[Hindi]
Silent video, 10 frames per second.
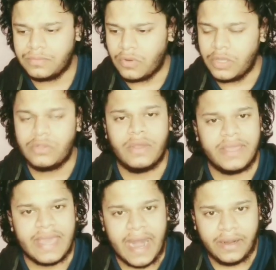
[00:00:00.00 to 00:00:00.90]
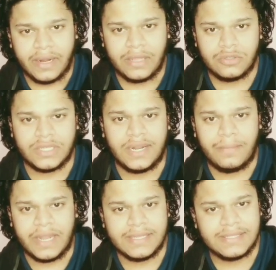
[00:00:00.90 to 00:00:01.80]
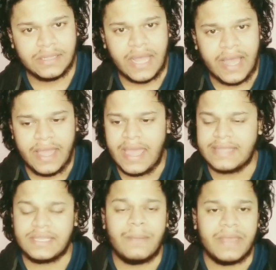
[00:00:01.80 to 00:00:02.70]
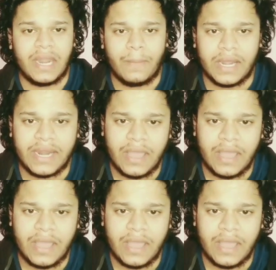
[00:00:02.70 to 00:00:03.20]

कोई तो एक कैरेक्टर है जो जन्म ले सकता है ऐसा मेरा मानना